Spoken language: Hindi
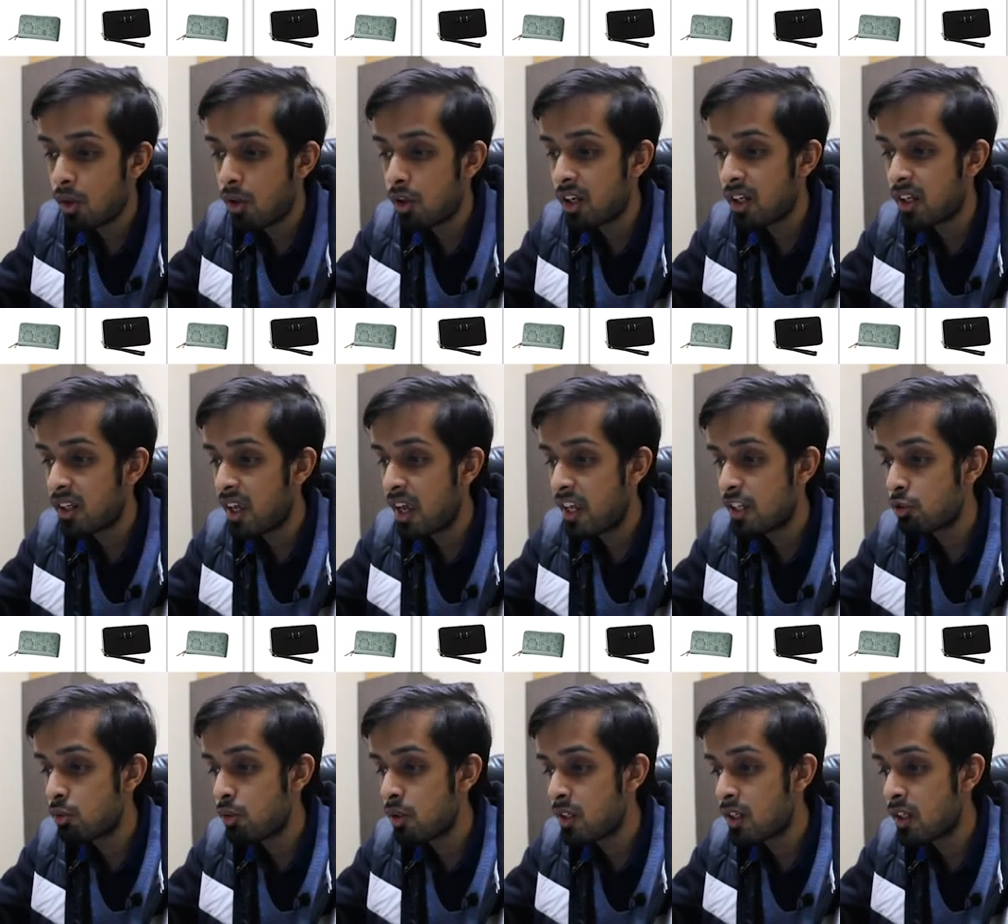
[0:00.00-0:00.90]
और एक
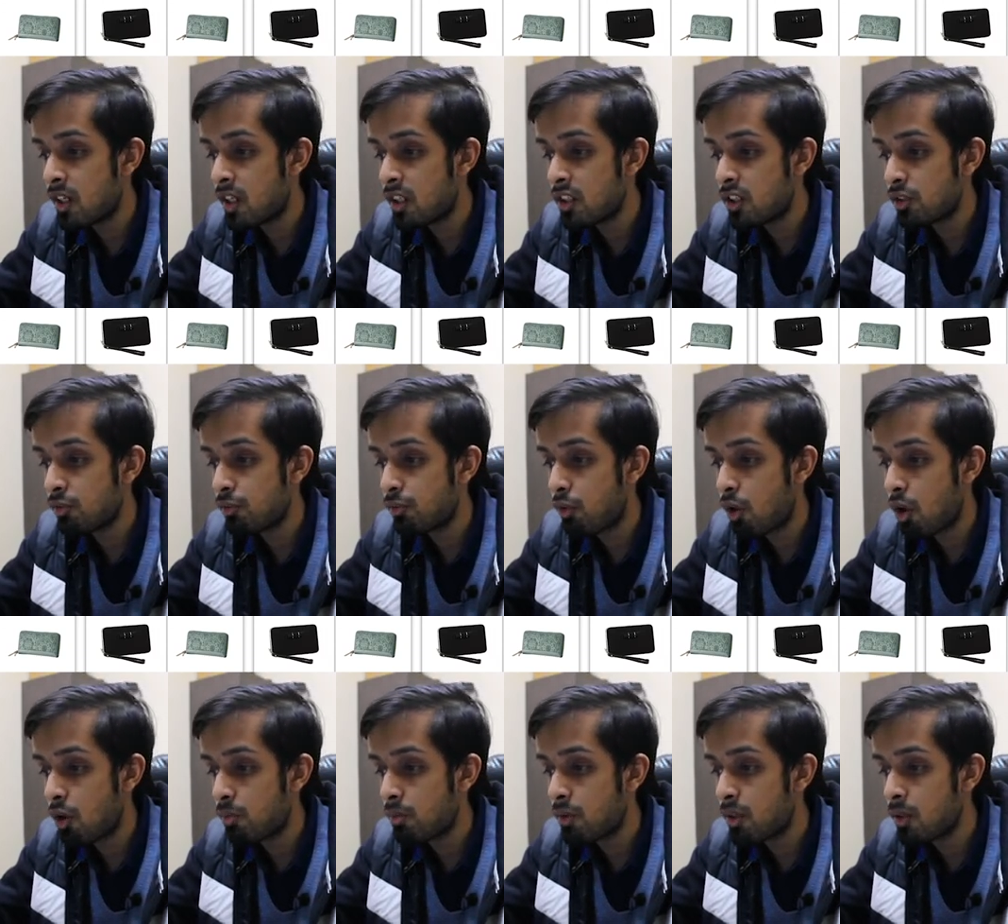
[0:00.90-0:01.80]
कैजुअल क्लच
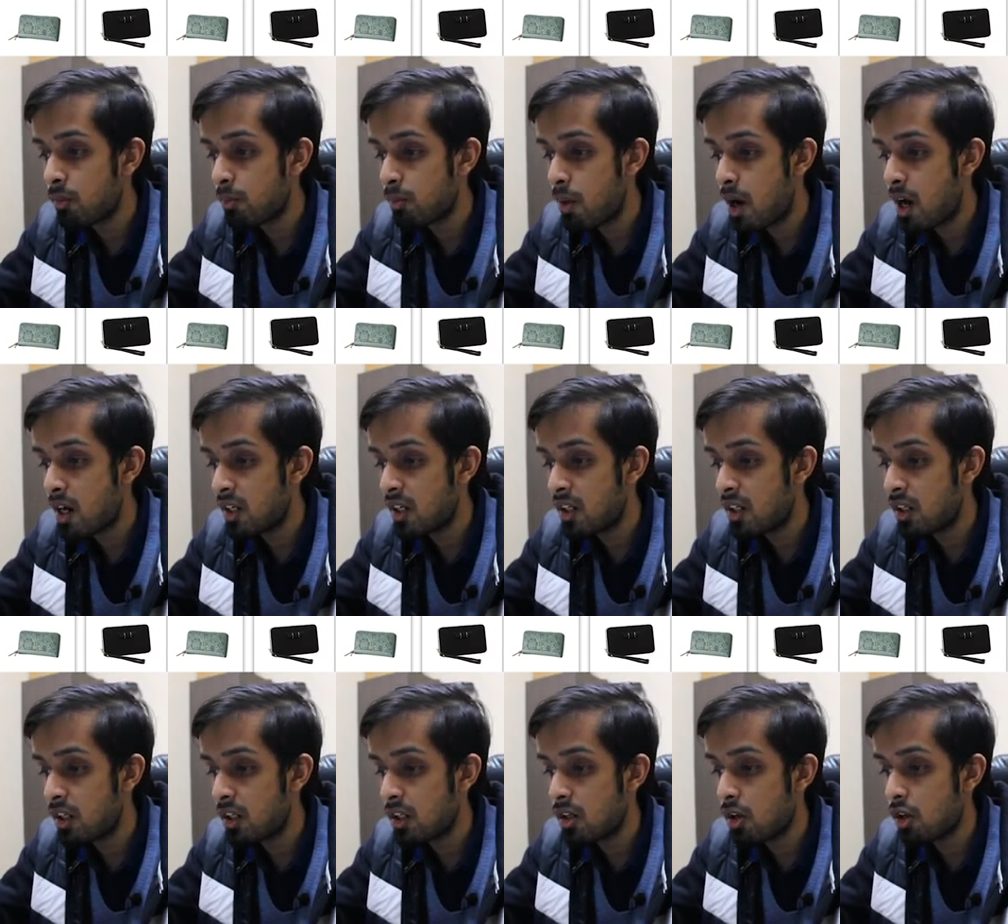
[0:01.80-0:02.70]
फॉर्मल पार्टी
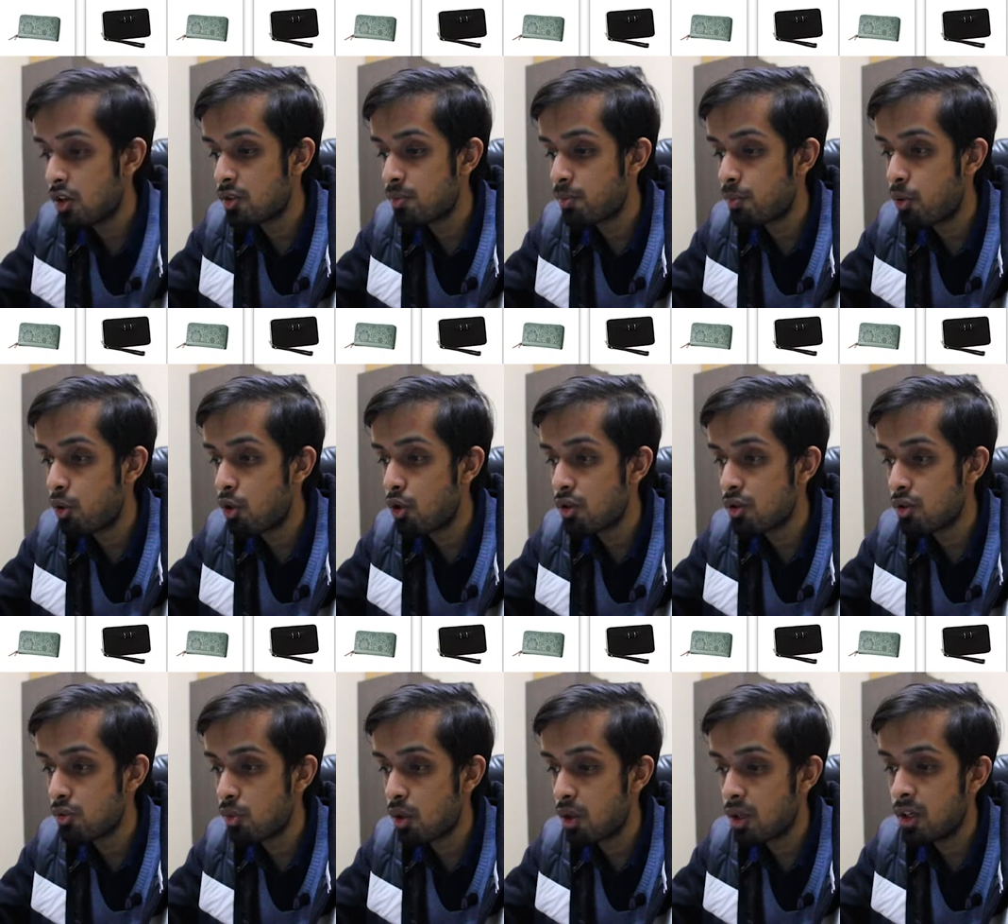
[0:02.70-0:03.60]
और
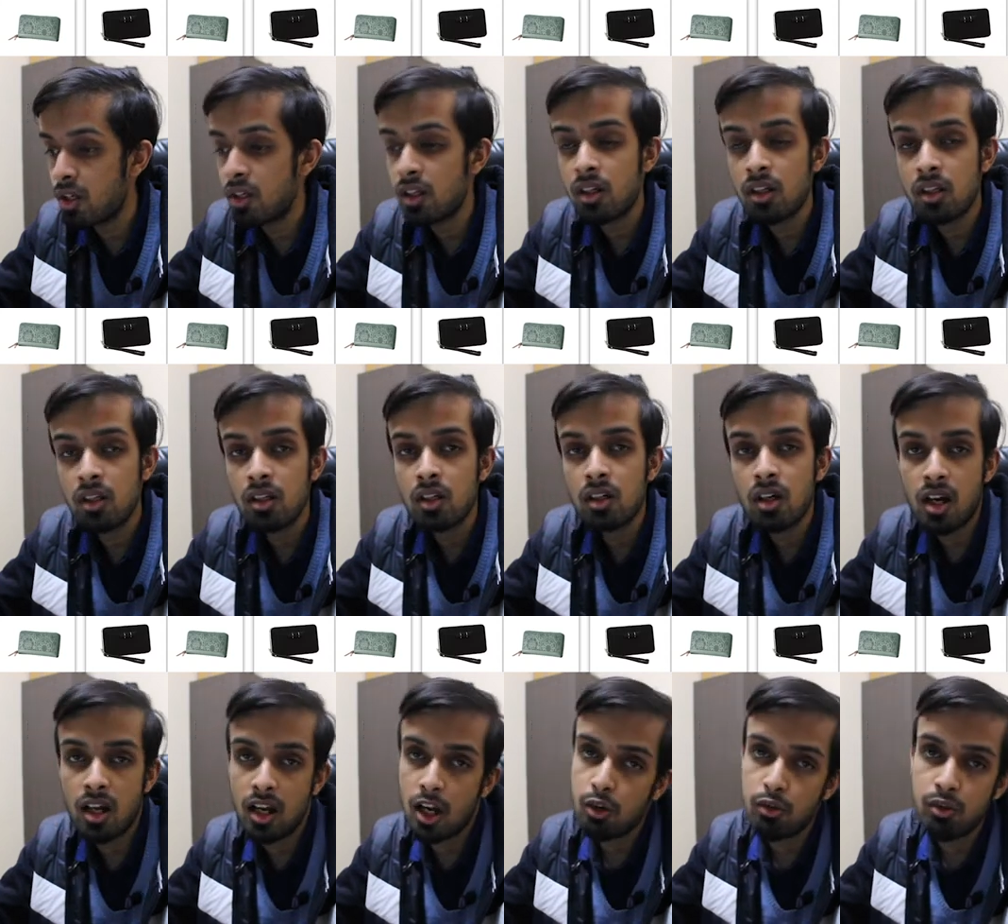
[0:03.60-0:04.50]
स्पोर्ट्स वॉलेट
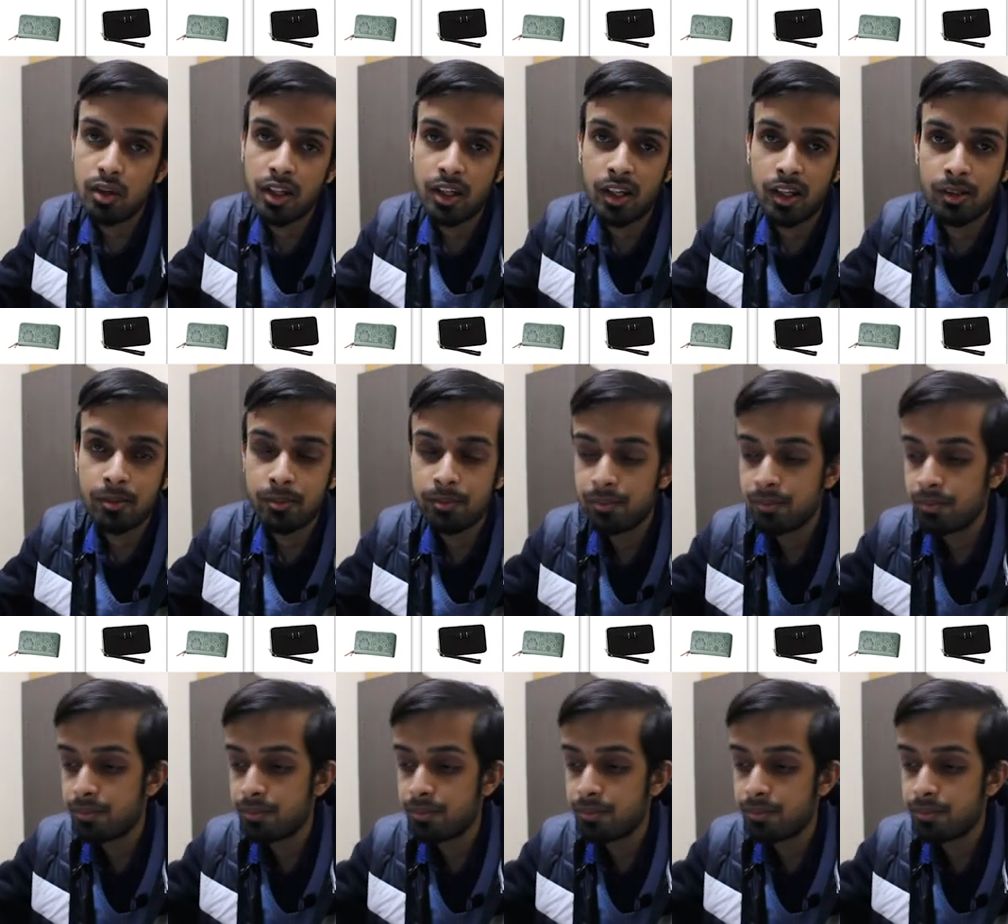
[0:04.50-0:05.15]
अलाउड नहीं है